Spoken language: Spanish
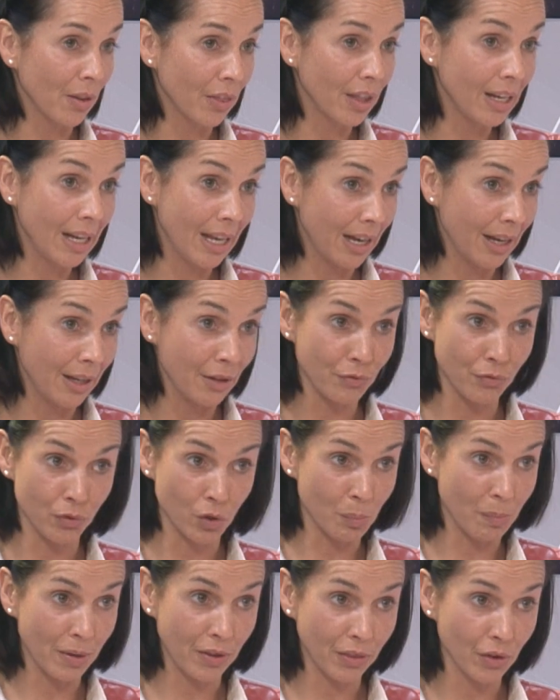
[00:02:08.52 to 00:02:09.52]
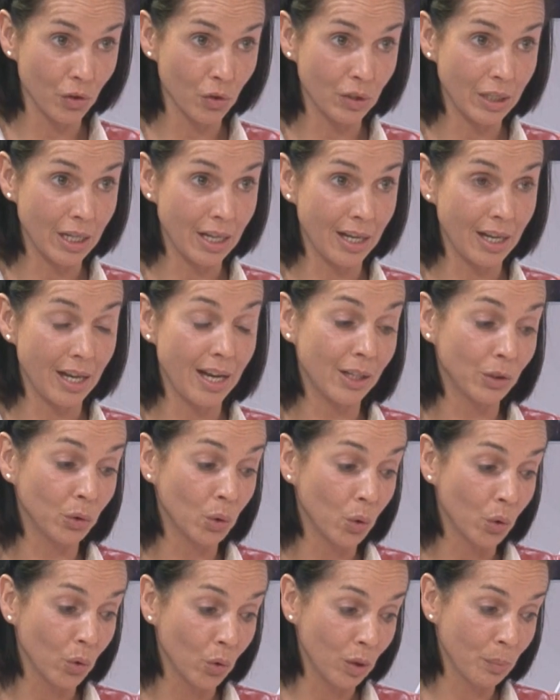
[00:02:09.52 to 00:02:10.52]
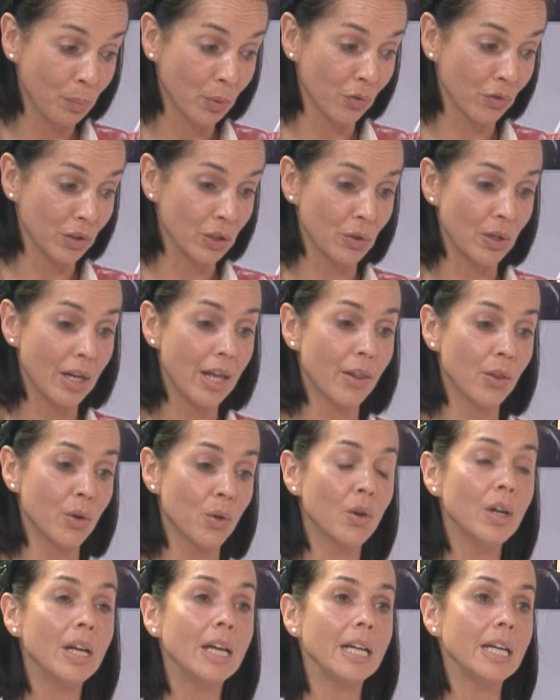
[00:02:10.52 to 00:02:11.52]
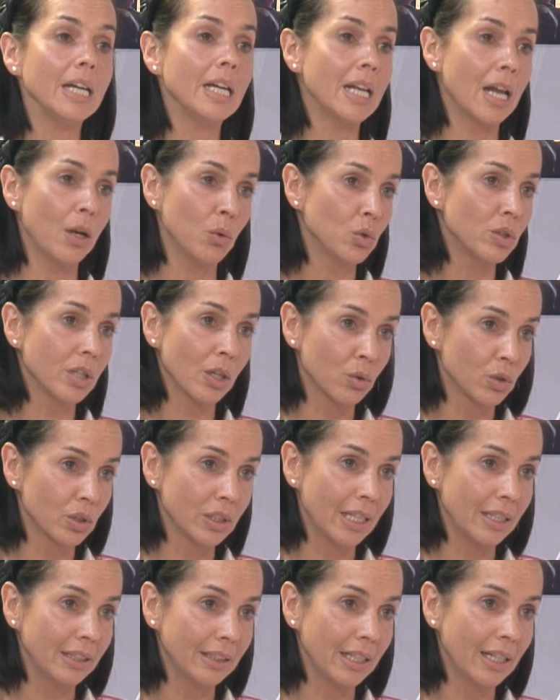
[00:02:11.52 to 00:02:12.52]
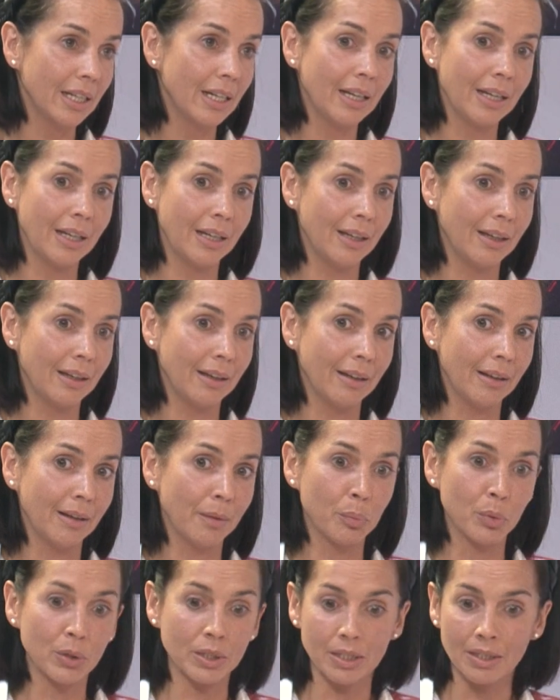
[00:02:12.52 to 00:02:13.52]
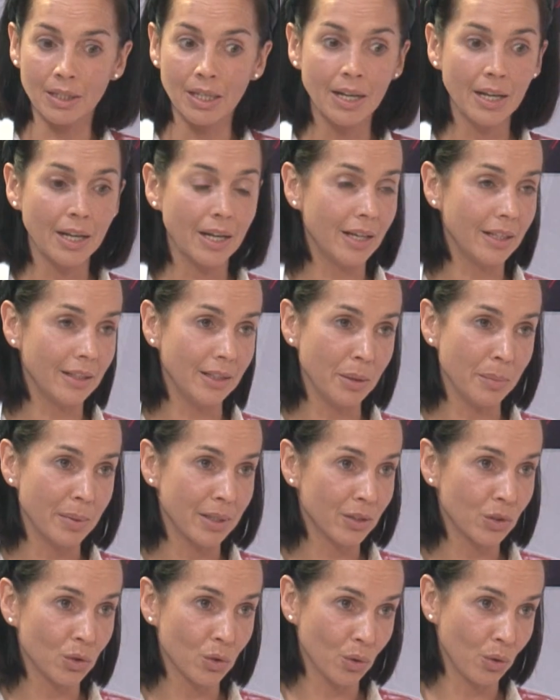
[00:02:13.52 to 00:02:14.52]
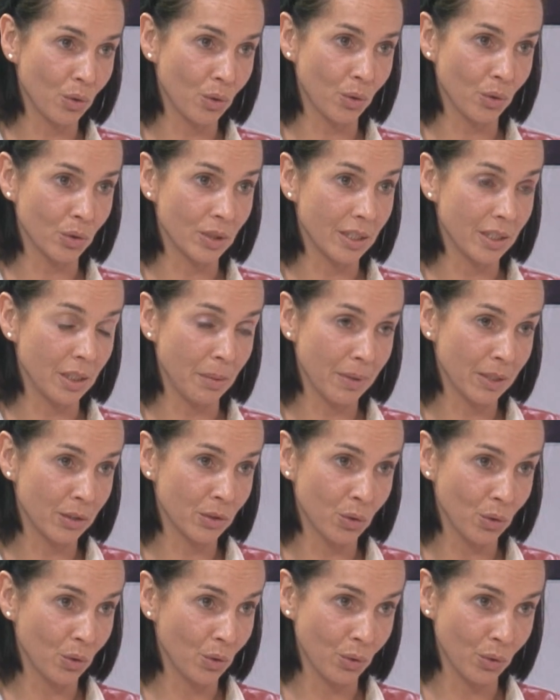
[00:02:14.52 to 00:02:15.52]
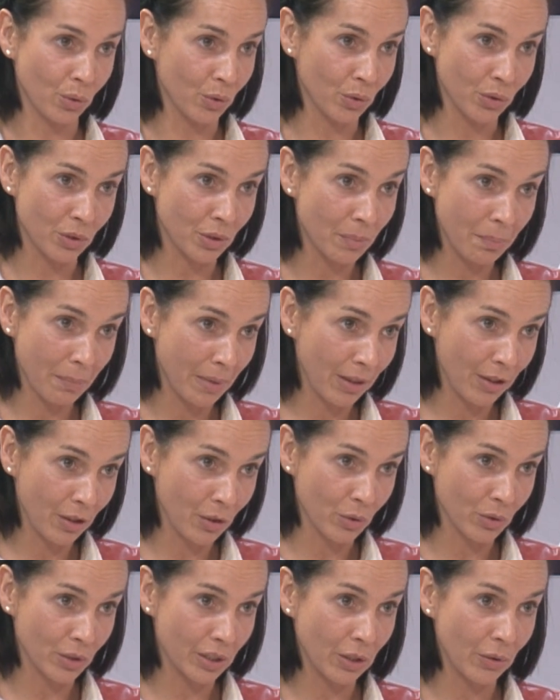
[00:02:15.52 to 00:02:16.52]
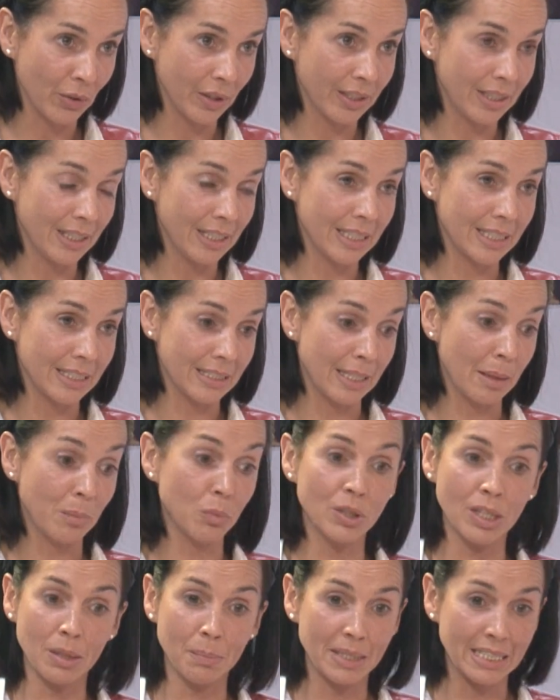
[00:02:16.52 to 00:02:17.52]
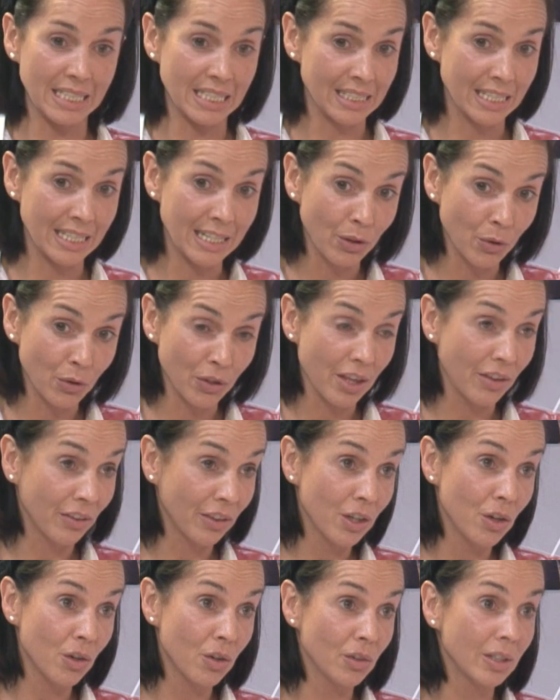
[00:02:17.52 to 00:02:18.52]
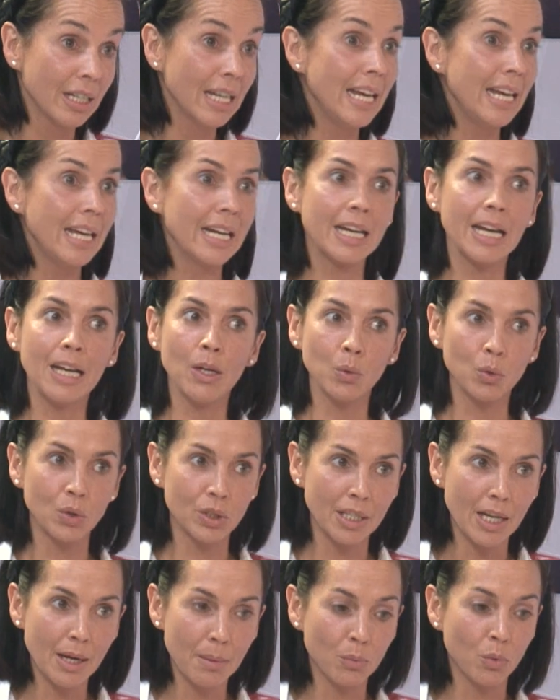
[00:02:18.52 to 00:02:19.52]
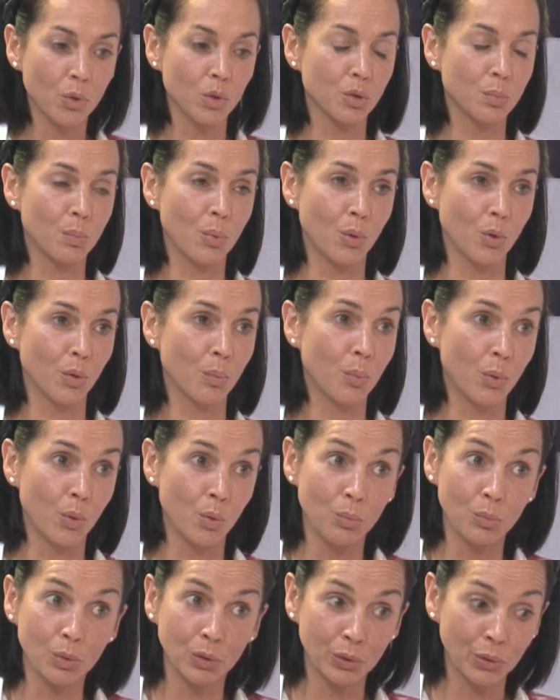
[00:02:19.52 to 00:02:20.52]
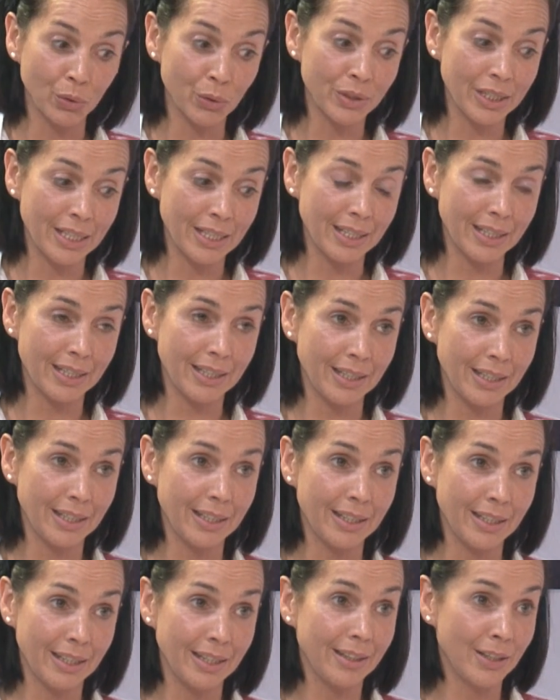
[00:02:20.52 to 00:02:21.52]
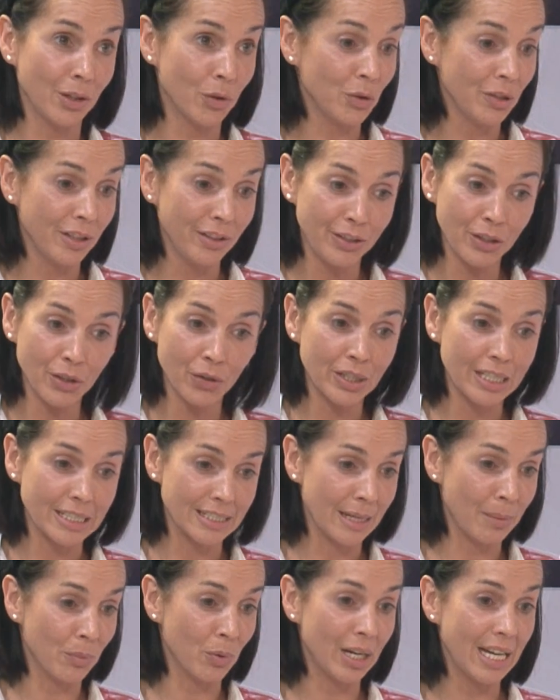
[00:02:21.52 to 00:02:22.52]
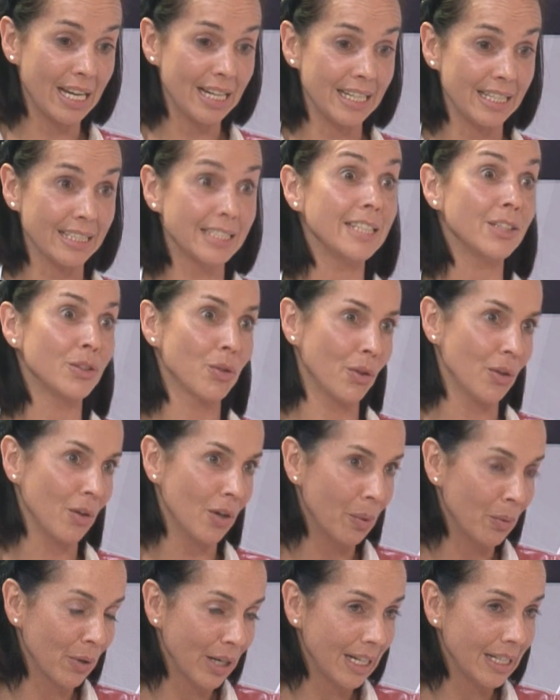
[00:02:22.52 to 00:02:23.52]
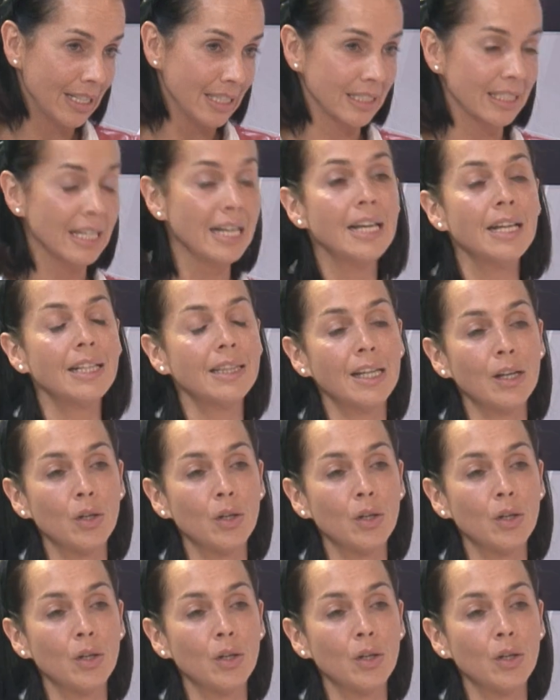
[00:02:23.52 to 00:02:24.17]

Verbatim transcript: la información a, todo el profesorado y la lucha constante eh, pues, en, diversos, en diversos medios. Quiero decir que estamos en mesas de negociación, que luchamos por, un montón de, condiciones laborales y sociolaborales de